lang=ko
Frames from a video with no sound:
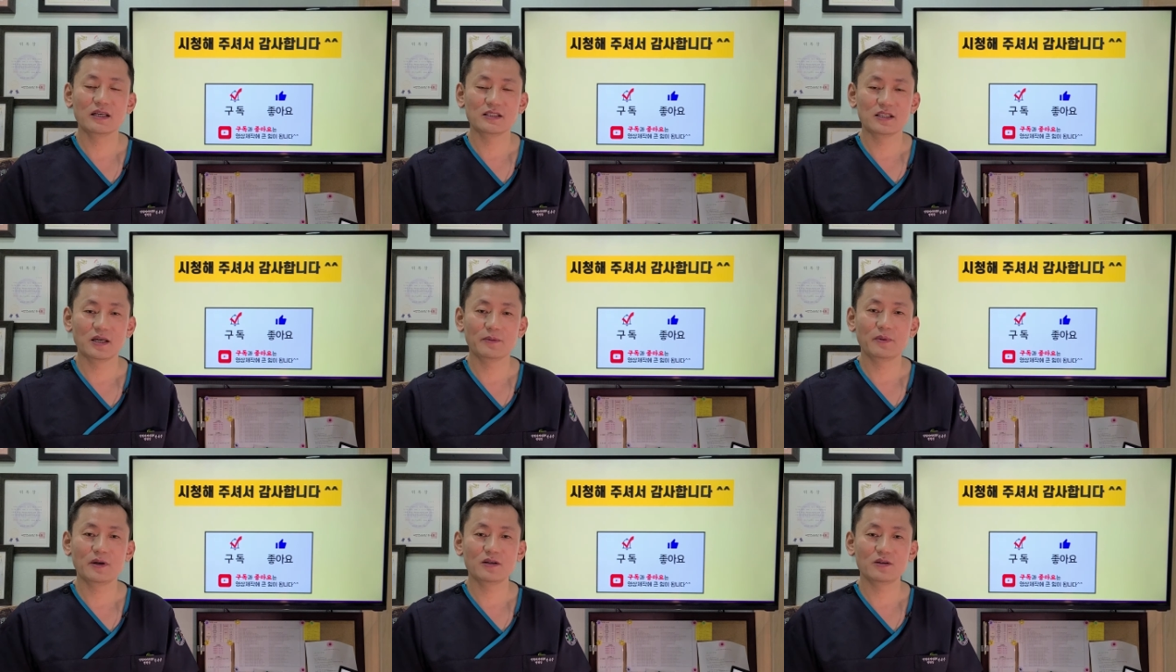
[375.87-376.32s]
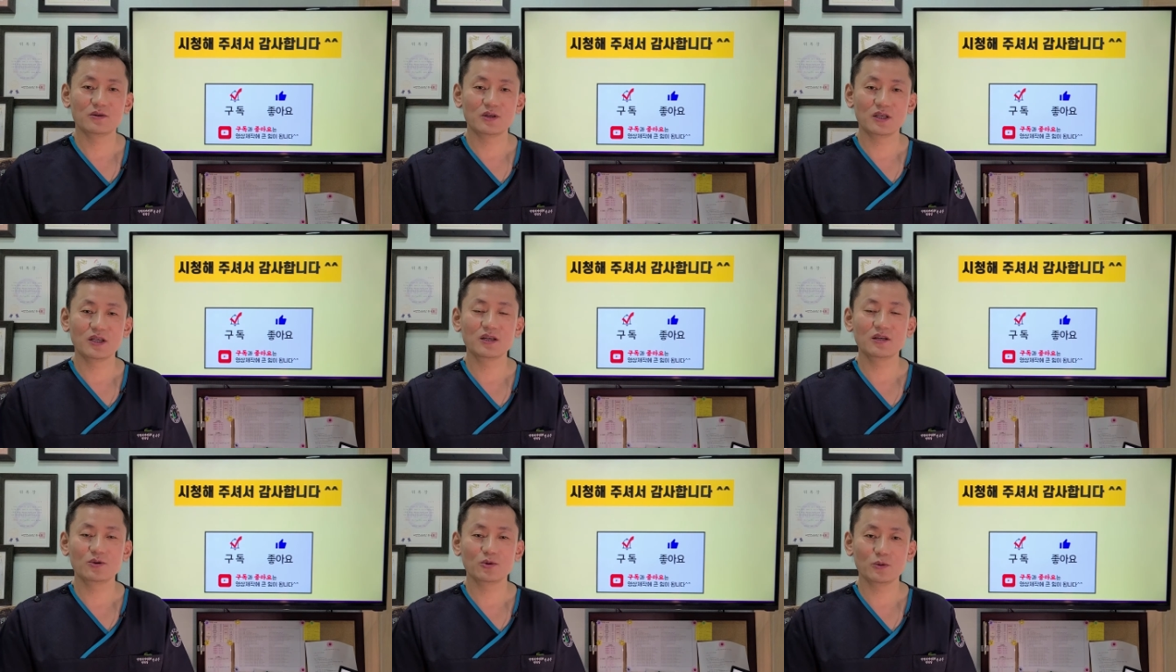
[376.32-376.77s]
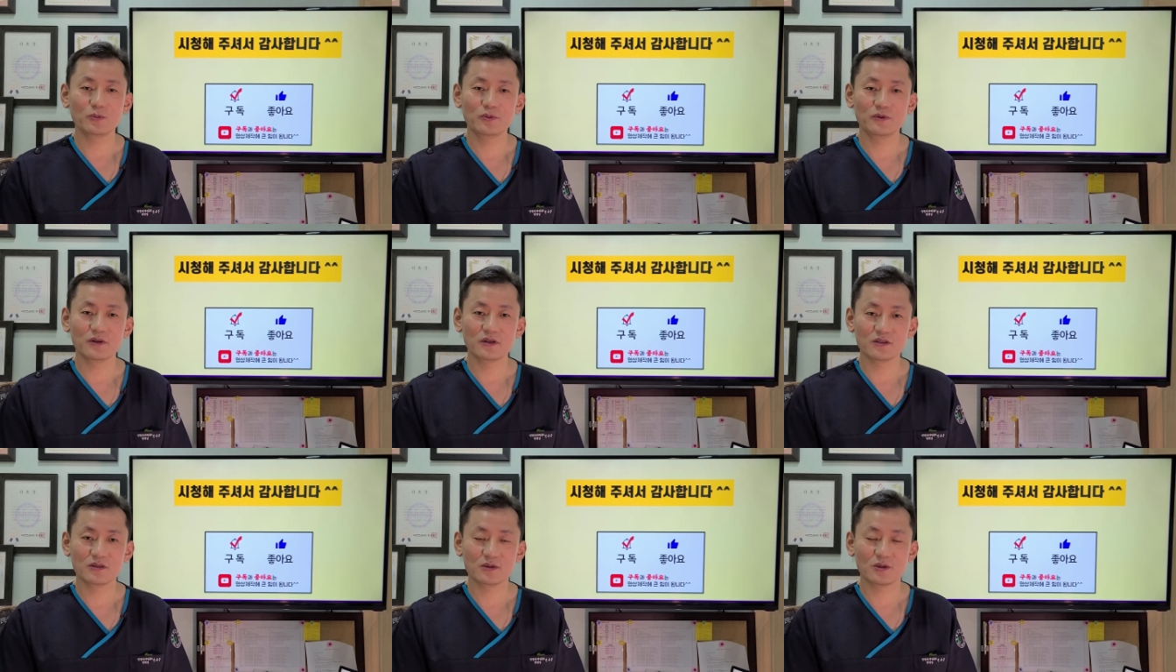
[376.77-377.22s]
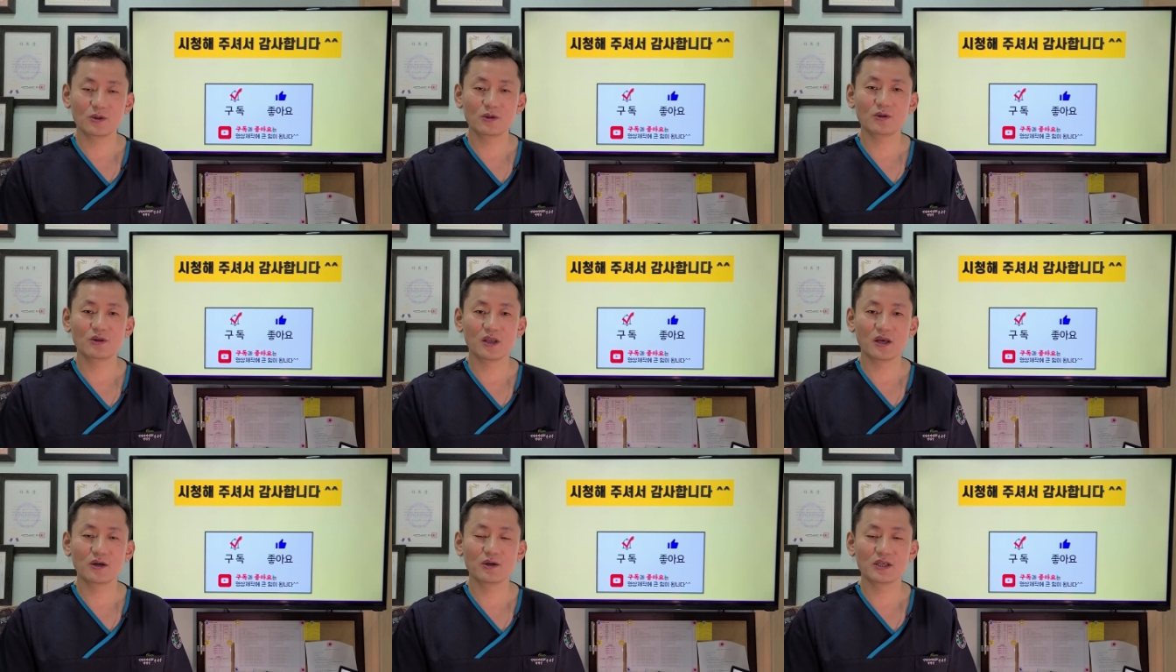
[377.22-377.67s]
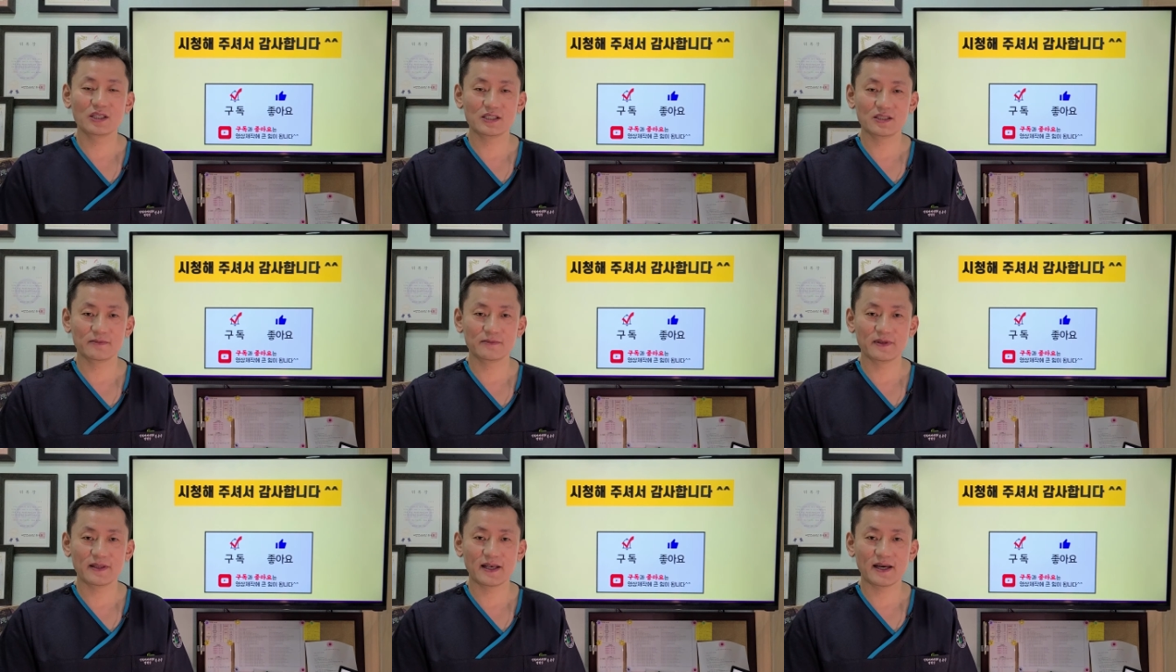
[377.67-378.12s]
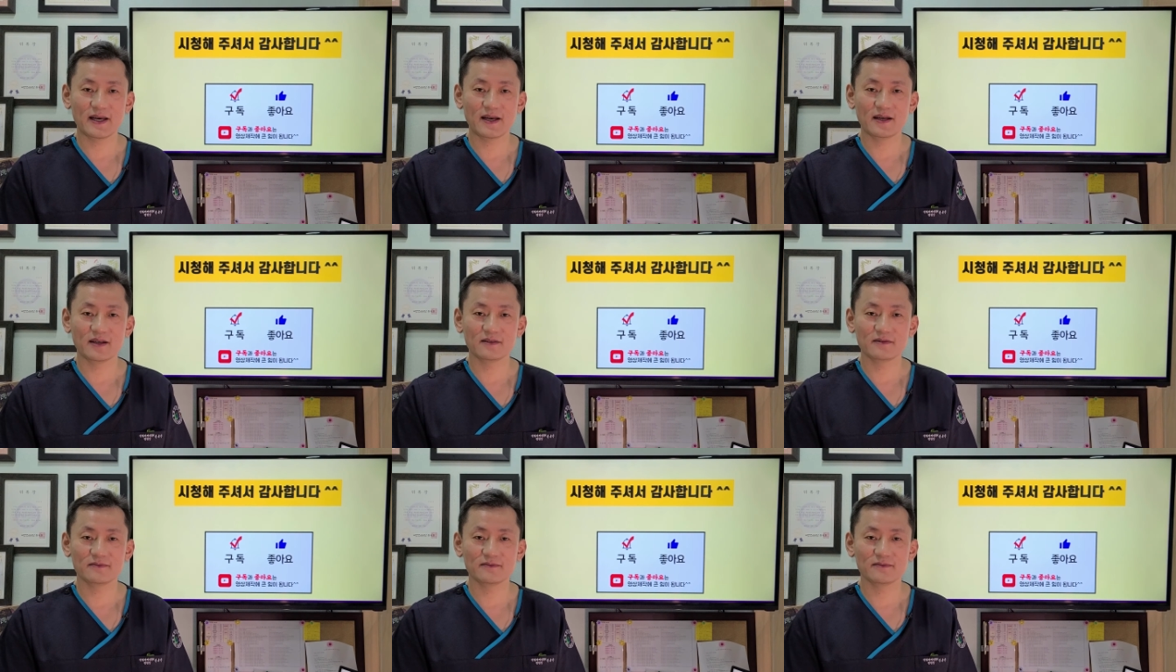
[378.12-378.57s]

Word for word: 재발률이 높은 것으로 되어 있습니다.